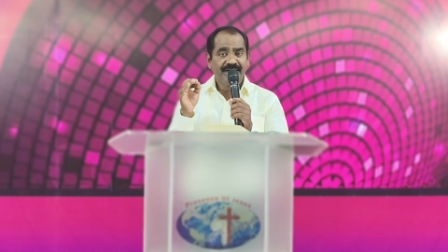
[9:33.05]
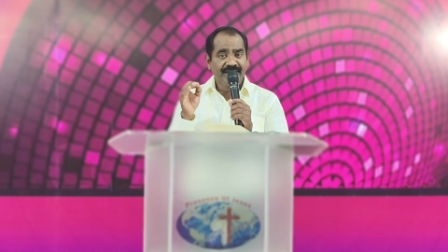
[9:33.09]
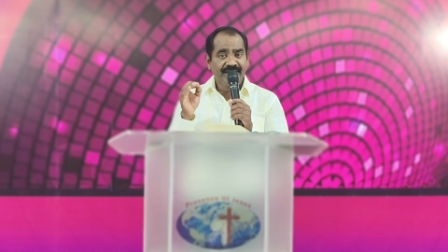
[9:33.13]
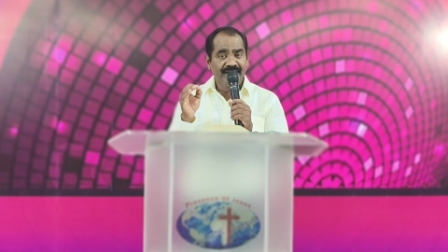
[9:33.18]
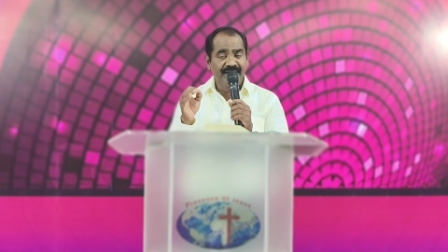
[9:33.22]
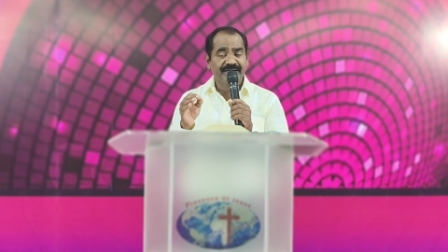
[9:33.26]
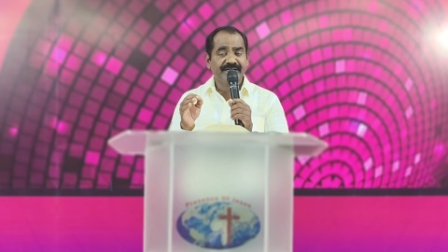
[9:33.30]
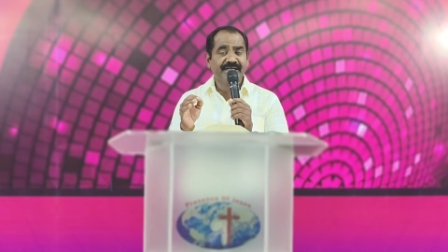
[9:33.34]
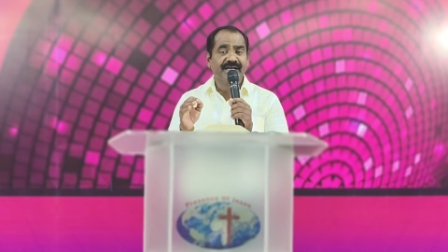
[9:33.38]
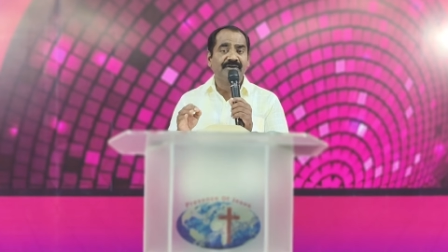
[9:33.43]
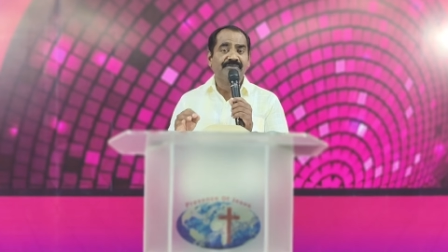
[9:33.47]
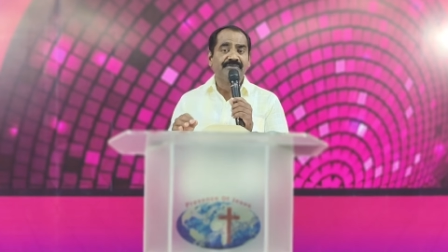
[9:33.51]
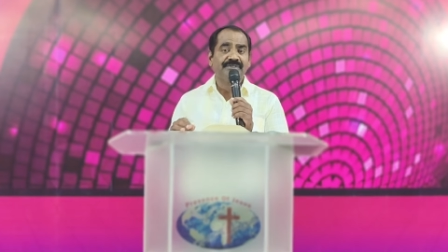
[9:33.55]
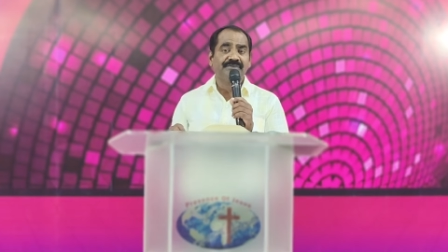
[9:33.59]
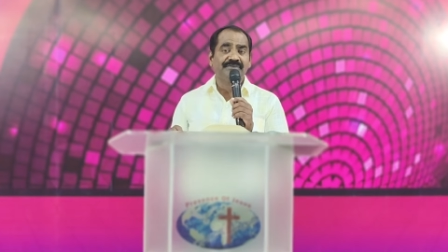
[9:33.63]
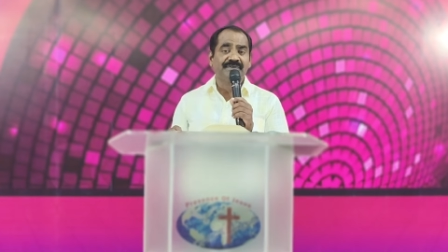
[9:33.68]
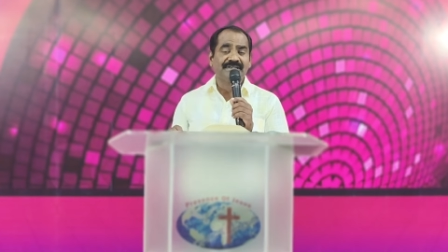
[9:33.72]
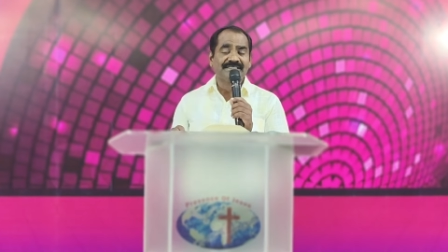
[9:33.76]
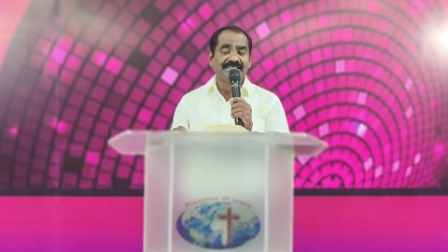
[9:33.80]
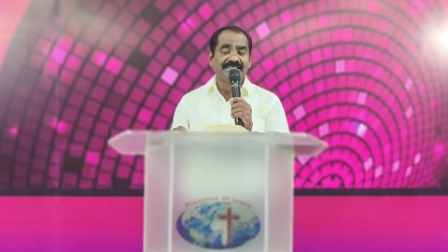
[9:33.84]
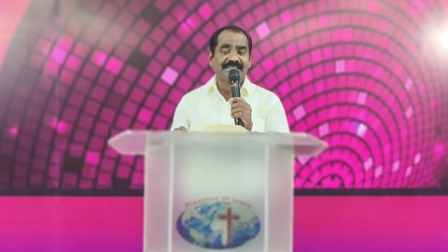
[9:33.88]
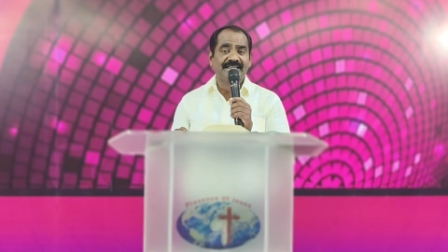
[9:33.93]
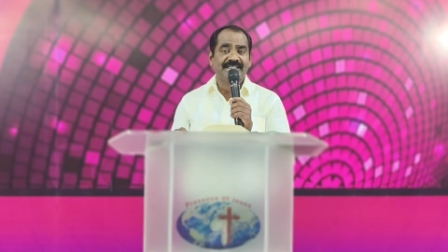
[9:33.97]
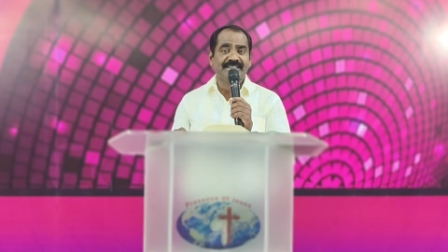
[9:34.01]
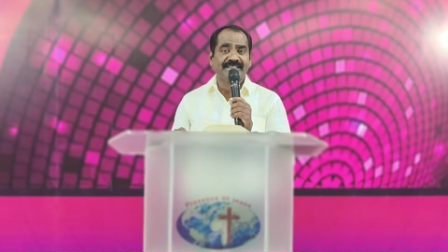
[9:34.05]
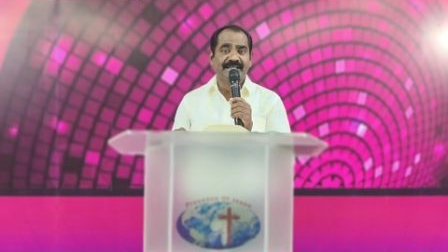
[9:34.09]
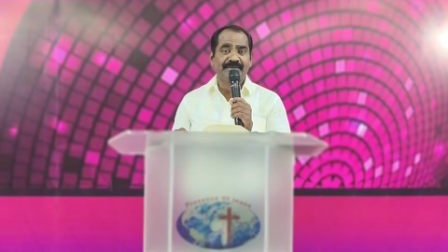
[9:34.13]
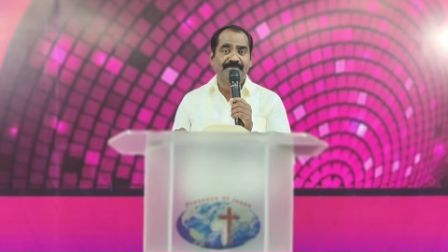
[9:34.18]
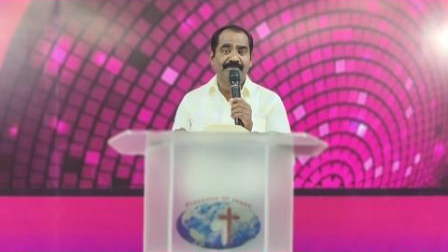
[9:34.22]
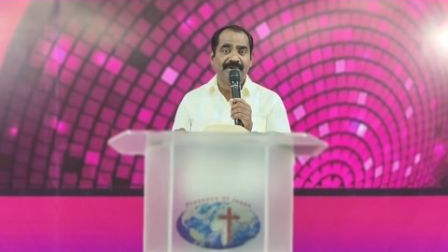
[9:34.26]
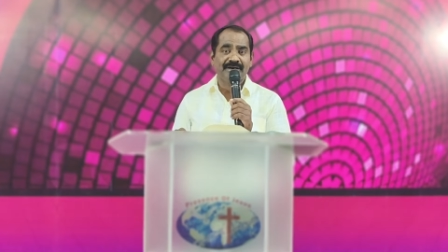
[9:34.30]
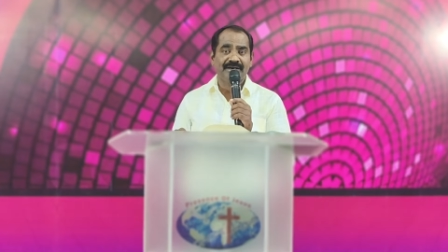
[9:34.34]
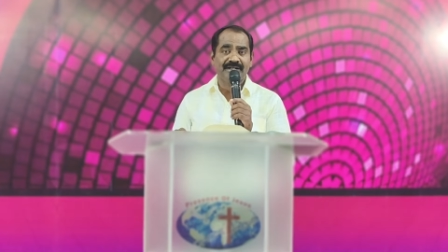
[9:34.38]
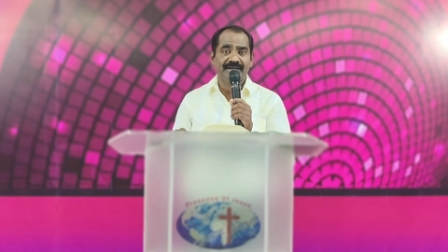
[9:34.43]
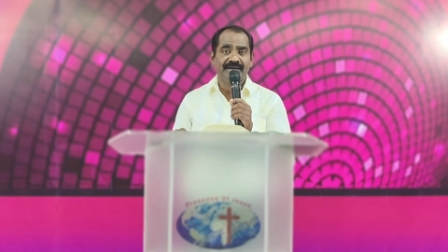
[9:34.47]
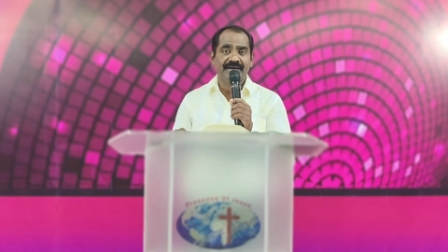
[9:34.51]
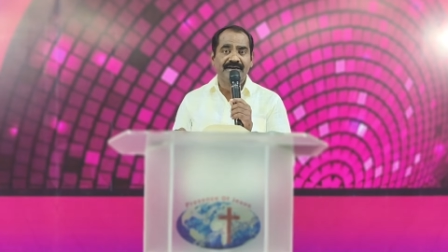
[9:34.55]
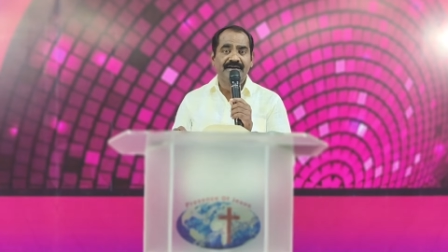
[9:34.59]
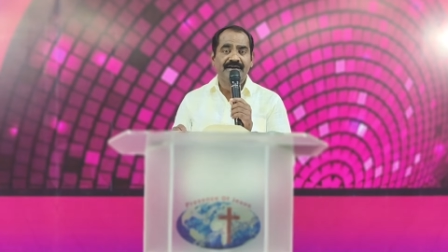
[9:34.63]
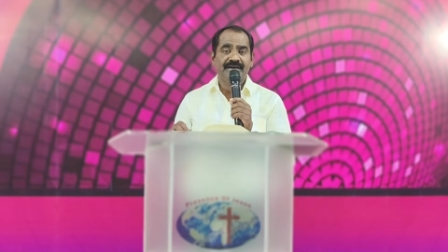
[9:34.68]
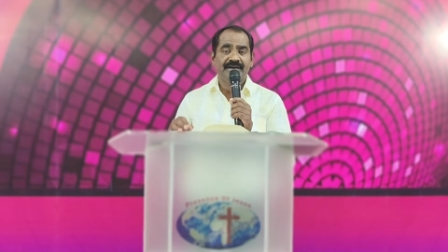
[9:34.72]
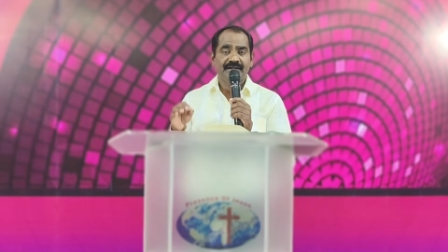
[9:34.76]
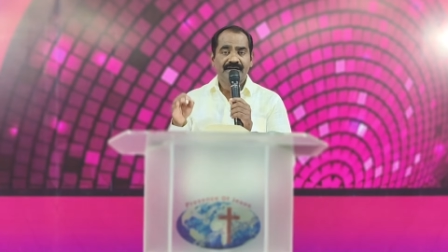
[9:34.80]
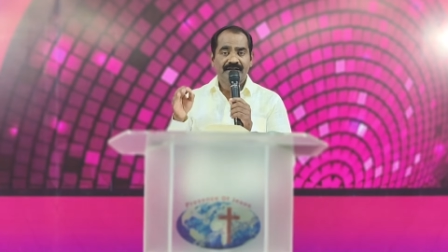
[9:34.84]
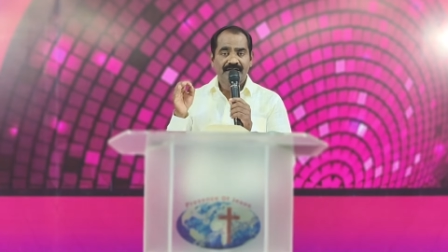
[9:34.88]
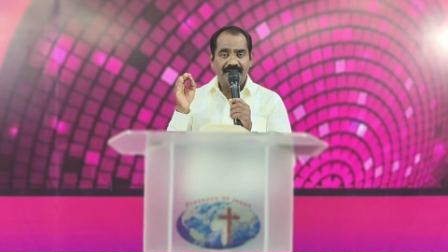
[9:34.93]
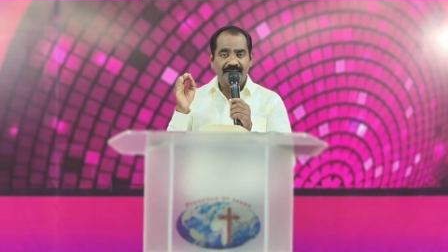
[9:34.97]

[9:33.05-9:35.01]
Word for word: நான்காவது வசனத்தை பாருங்கள்